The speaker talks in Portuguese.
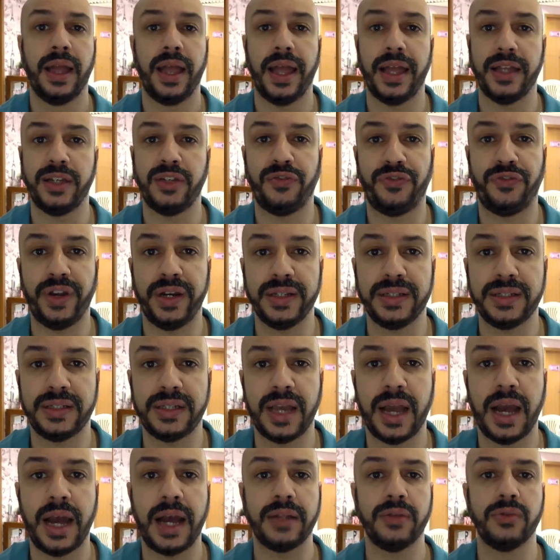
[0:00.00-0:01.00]
é,
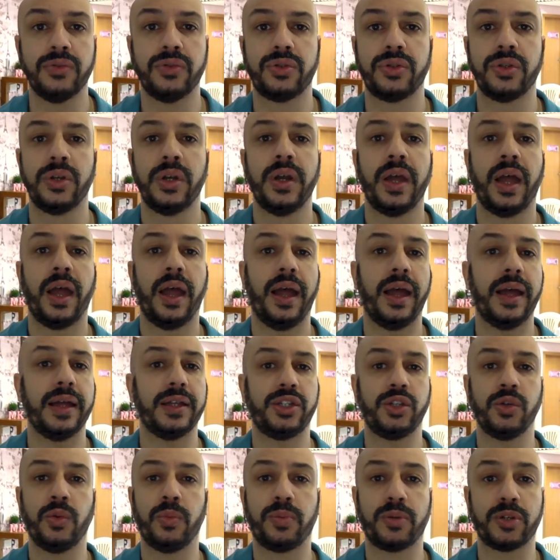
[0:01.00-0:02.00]
diferenciados, é,
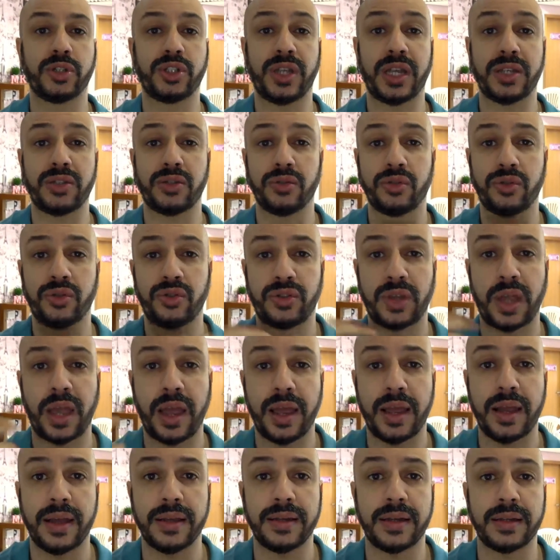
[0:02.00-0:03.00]
tinham processos
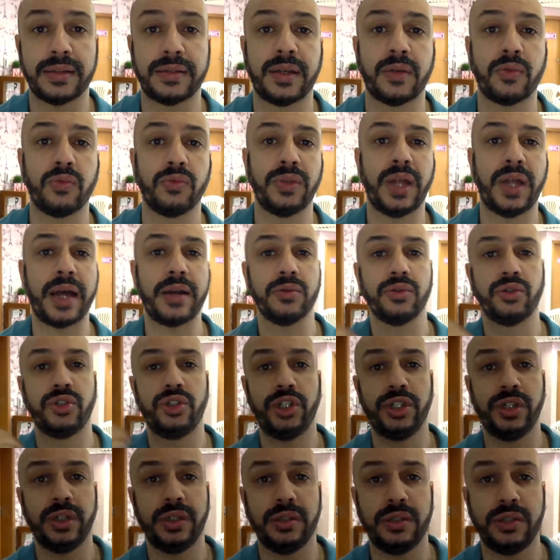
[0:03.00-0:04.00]
é, secundários
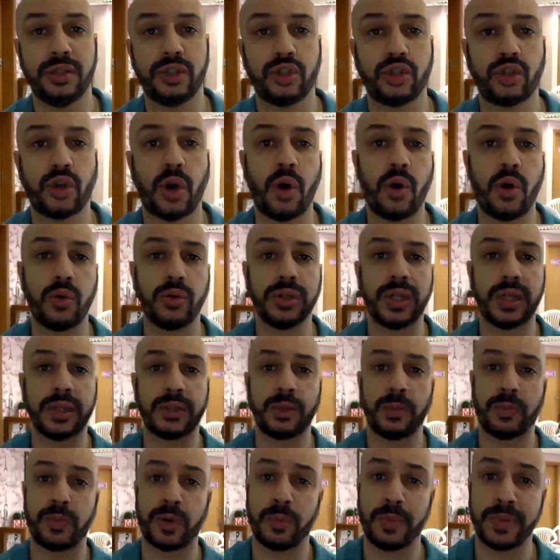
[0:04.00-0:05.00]
de, de solda,
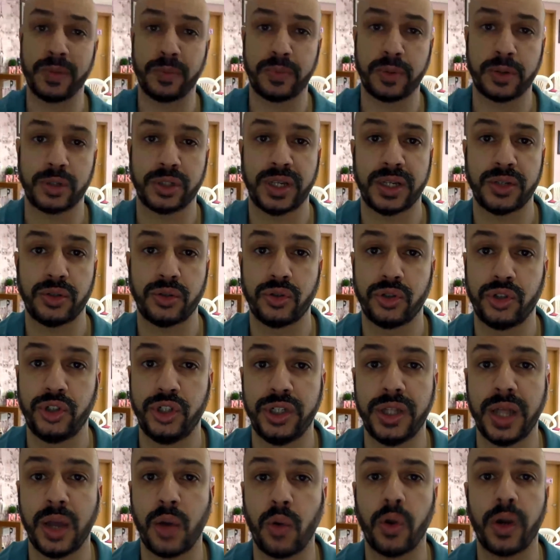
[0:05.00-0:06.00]
de processos
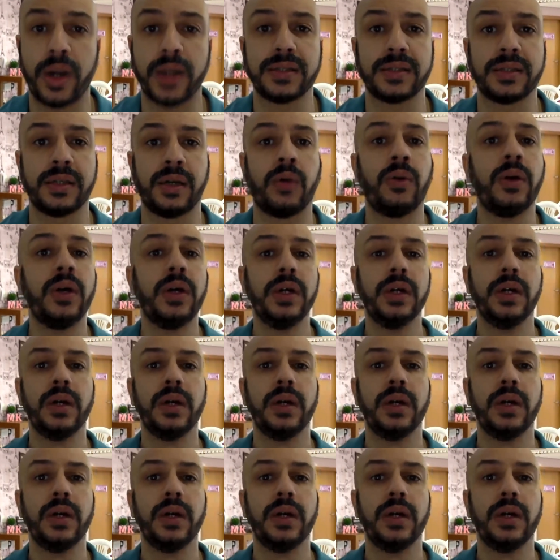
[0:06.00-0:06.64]
de decoração,